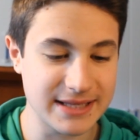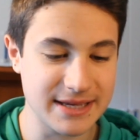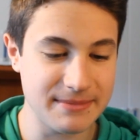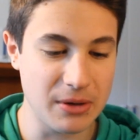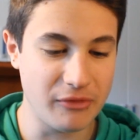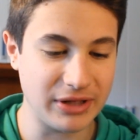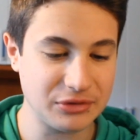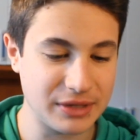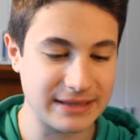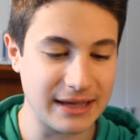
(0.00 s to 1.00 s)
Ragazzi abbiamo
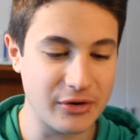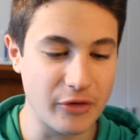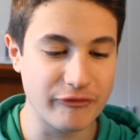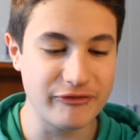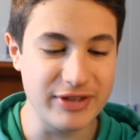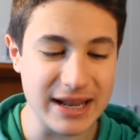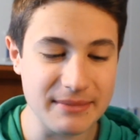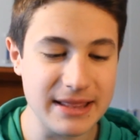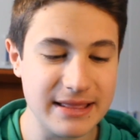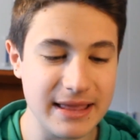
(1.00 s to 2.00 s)
fatto un attacco
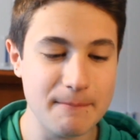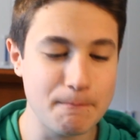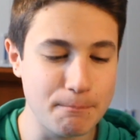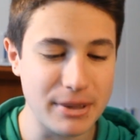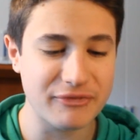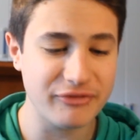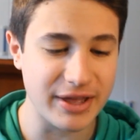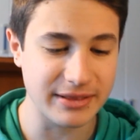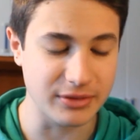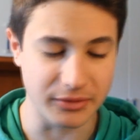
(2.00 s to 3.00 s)
veramente
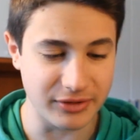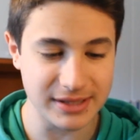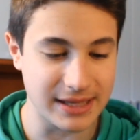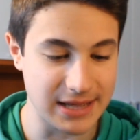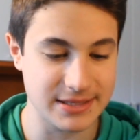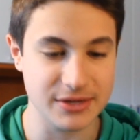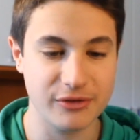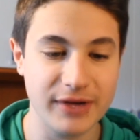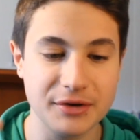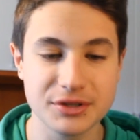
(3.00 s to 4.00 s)
perfetto,
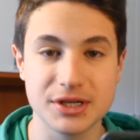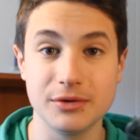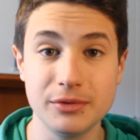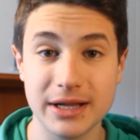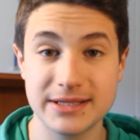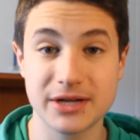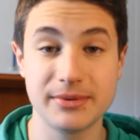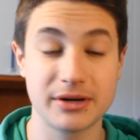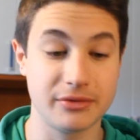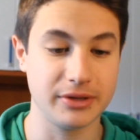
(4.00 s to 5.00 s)
fantastico, vai così,
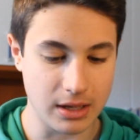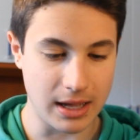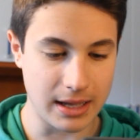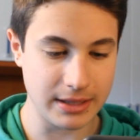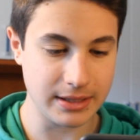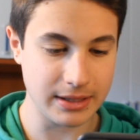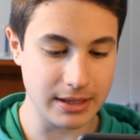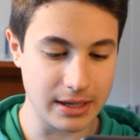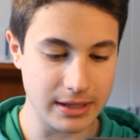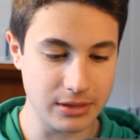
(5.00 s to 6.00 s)
1-0 per noi. Ai
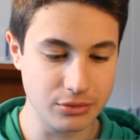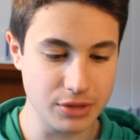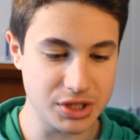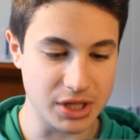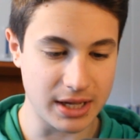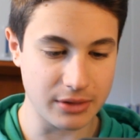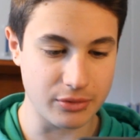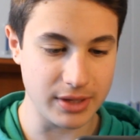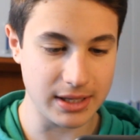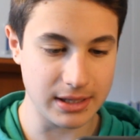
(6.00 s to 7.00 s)
ai ai, lui c'ha
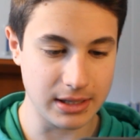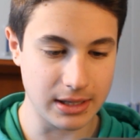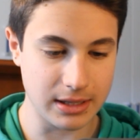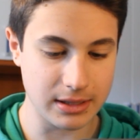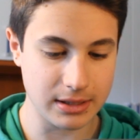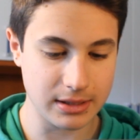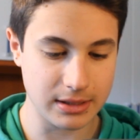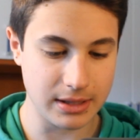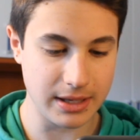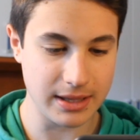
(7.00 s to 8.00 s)
quella
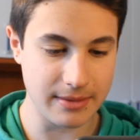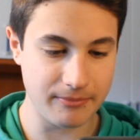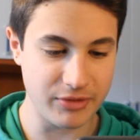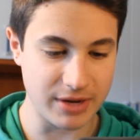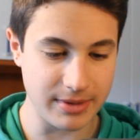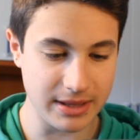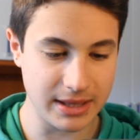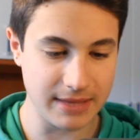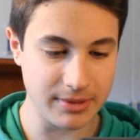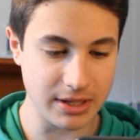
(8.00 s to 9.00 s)
ed è
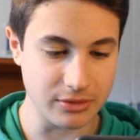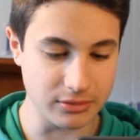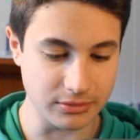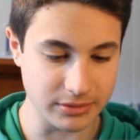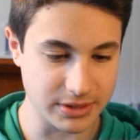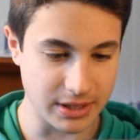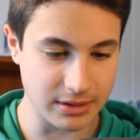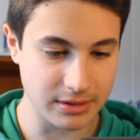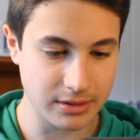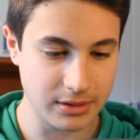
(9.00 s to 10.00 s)
veramente
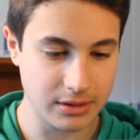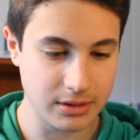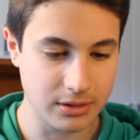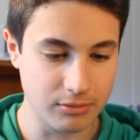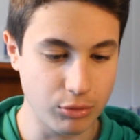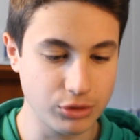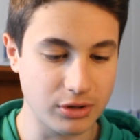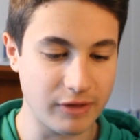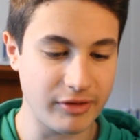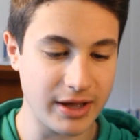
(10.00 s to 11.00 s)
pericolosa.
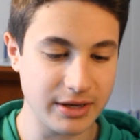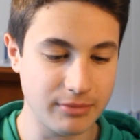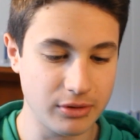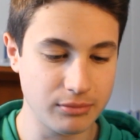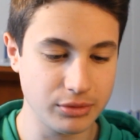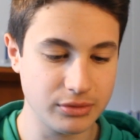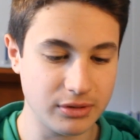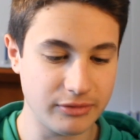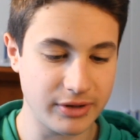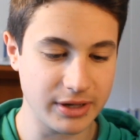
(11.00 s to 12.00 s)
Butto la fireball,
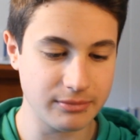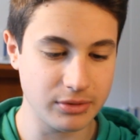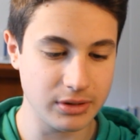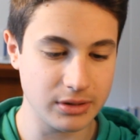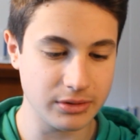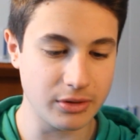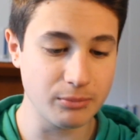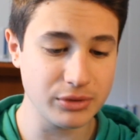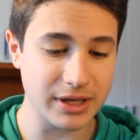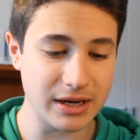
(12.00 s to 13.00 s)
butto la fireball,
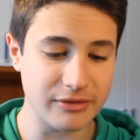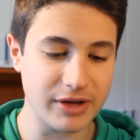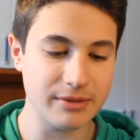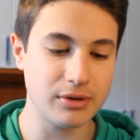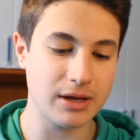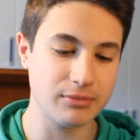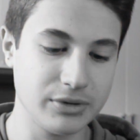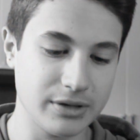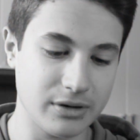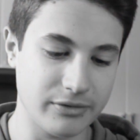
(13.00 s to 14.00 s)
non buttare la fireball, ha
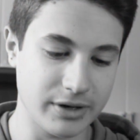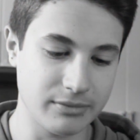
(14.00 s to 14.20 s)
buttato la